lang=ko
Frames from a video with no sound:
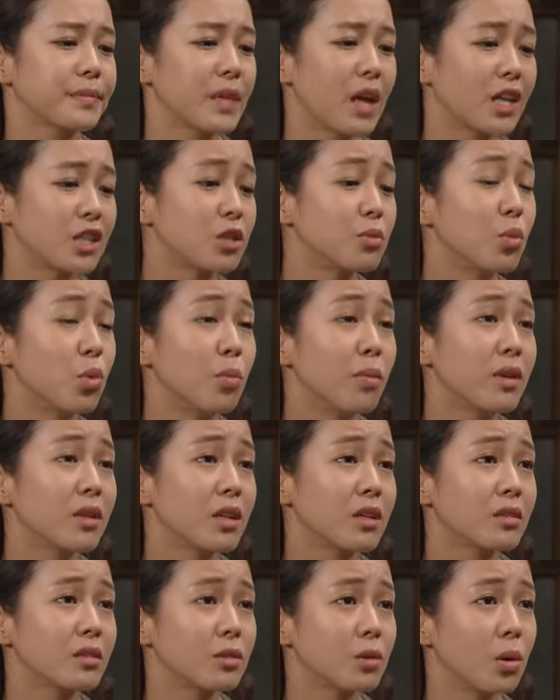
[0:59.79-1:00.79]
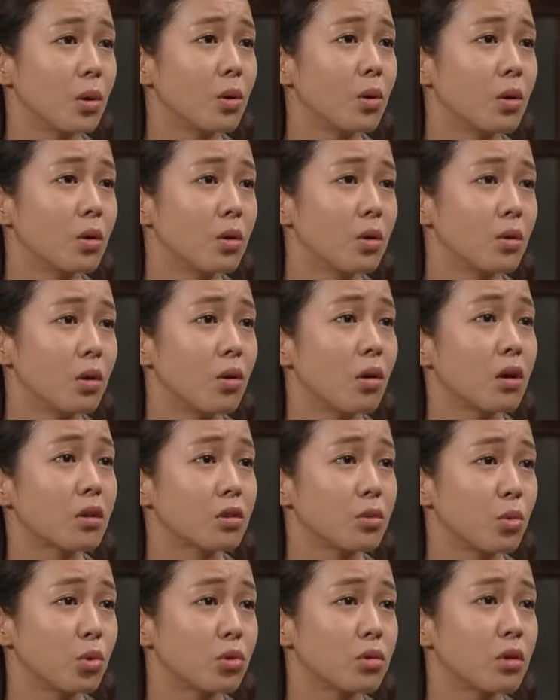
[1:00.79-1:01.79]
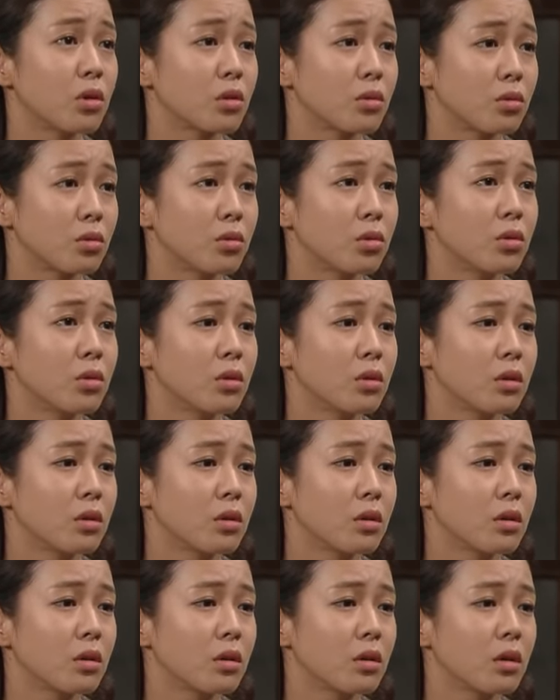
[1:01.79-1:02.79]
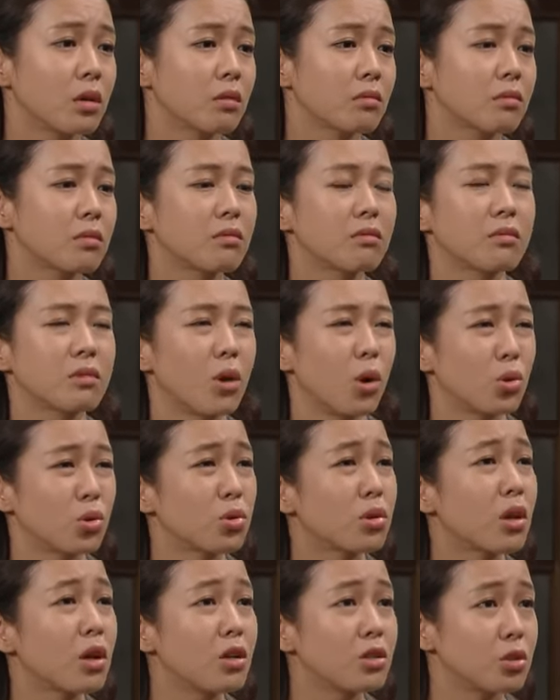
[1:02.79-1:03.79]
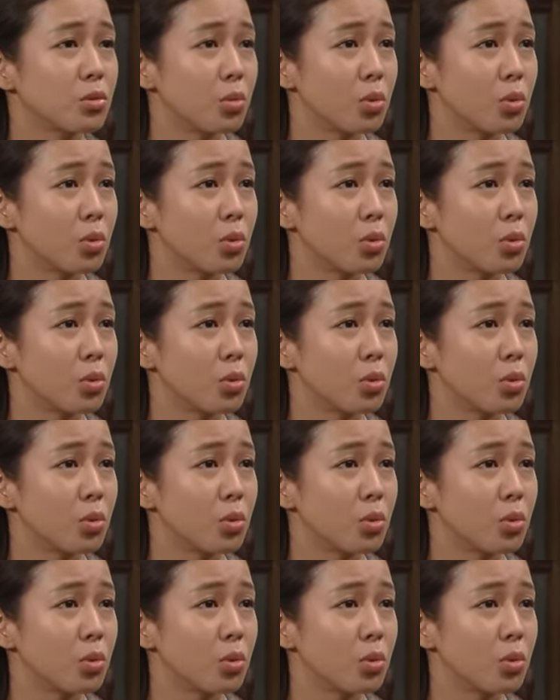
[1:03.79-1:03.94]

아직 못 만났어. 연락도 못했고. 어떻게 할지